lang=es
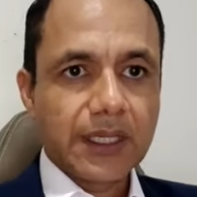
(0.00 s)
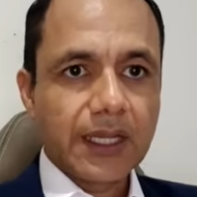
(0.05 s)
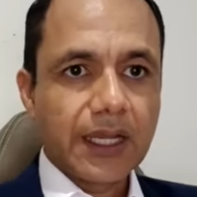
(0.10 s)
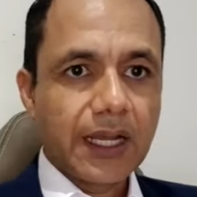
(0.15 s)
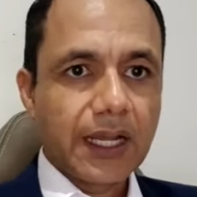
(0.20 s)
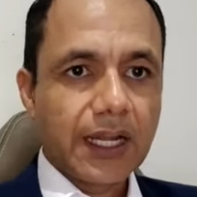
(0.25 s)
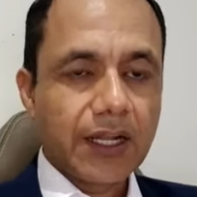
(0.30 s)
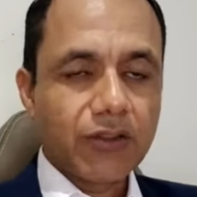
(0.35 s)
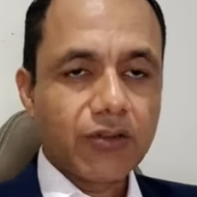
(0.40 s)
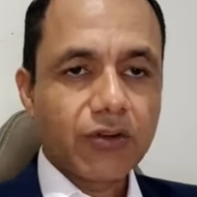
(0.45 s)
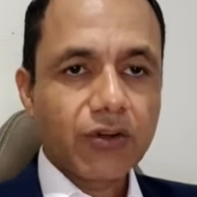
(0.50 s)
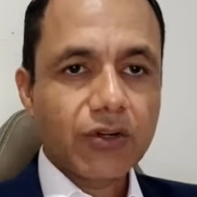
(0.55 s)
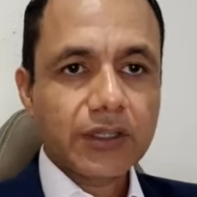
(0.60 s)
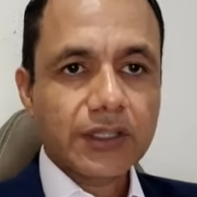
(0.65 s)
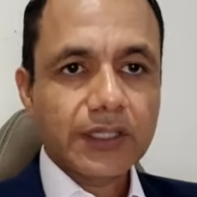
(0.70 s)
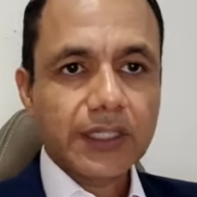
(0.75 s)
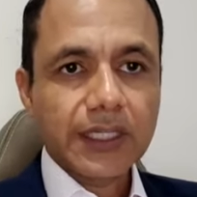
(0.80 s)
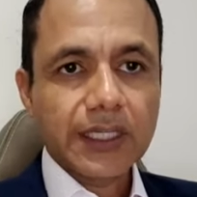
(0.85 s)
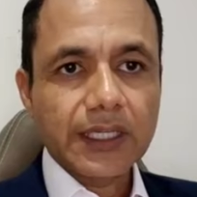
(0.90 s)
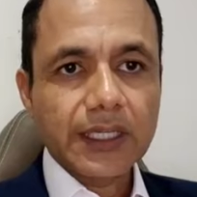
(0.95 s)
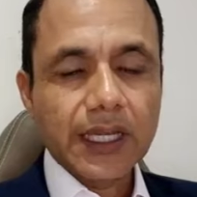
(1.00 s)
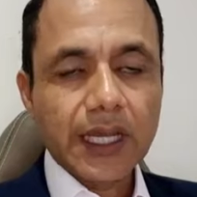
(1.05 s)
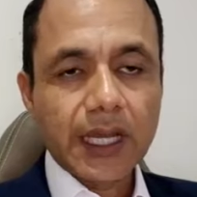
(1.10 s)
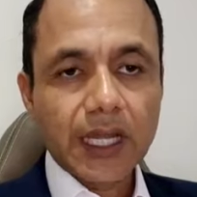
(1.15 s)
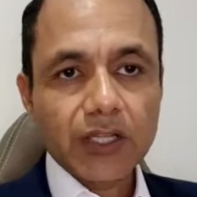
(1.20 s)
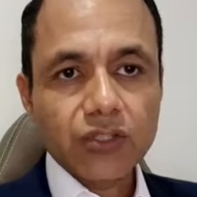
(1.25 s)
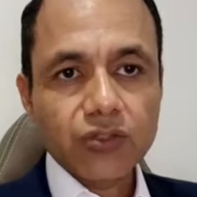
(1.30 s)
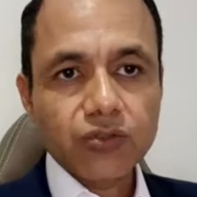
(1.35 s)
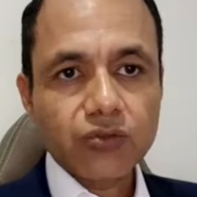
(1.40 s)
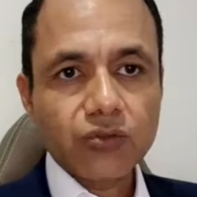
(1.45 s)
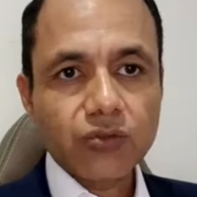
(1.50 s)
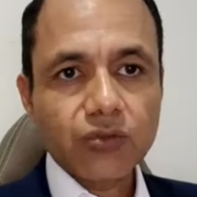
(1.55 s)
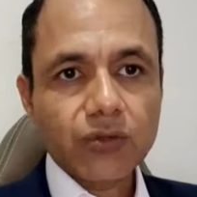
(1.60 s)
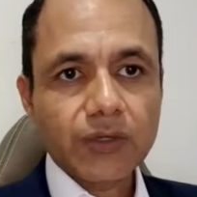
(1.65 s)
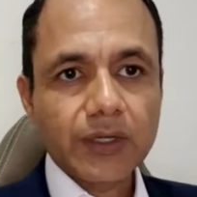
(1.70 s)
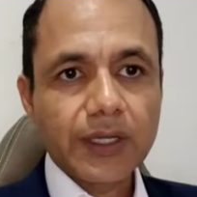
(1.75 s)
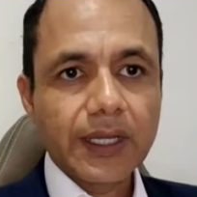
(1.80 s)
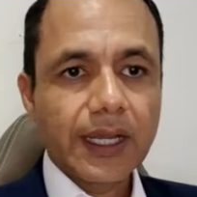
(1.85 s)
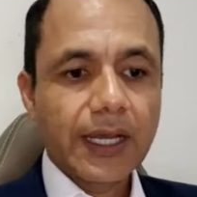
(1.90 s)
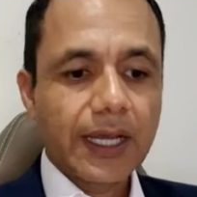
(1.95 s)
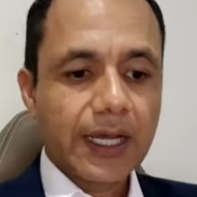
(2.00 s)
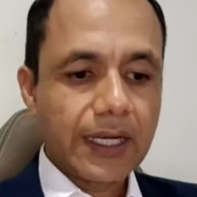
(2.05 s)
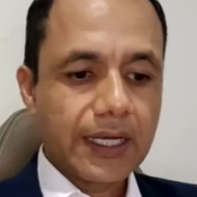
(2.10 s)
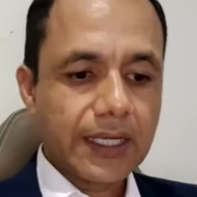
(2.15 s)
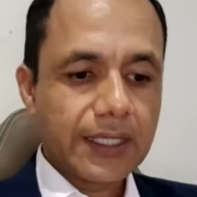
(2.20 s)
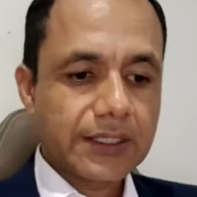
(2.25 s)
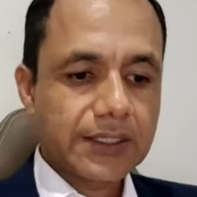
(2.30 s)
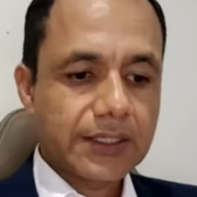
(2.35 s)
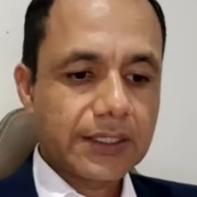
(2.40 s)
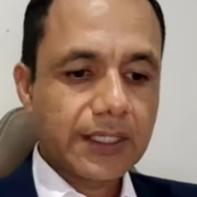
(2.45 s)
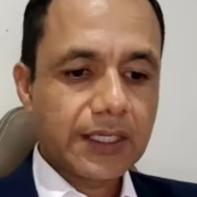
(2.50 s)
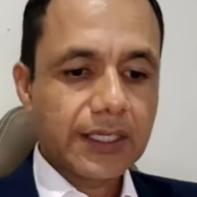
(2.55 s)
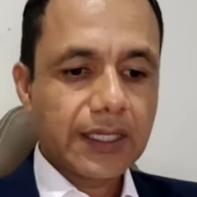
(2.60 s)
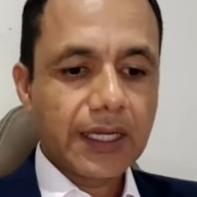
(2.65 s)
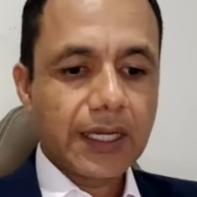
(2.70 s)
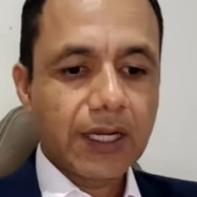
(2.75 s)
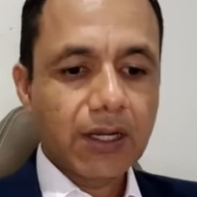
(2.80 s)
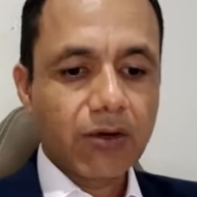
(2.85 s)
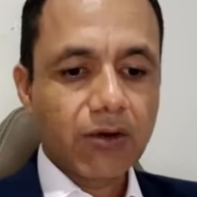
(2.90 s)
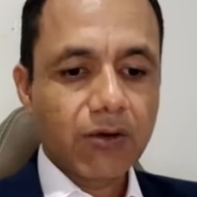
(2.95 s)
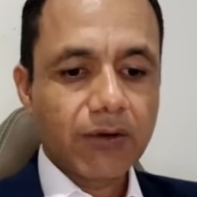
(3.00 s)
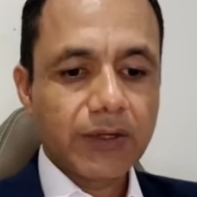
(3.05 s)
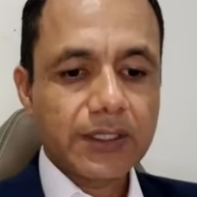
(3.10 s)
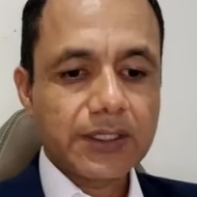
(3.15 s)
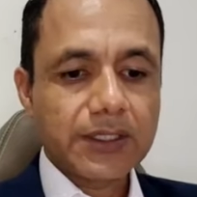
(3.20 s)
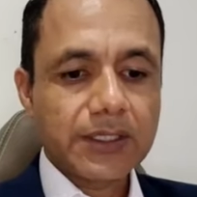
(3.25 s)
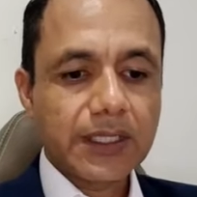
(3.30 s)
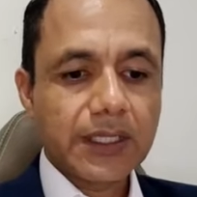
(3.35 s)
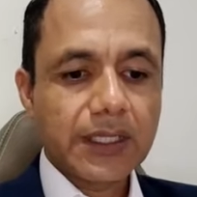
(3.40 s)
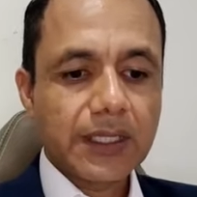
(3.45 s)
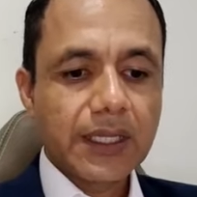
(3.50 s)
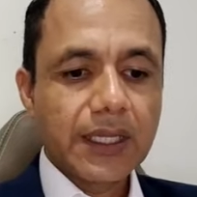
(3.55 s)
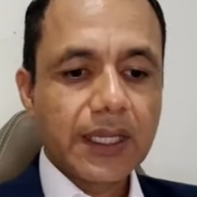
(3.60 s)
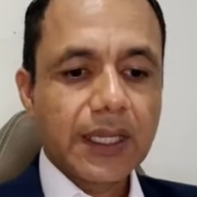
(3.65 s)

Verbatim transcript: al norte, al sur, al este, al oeste.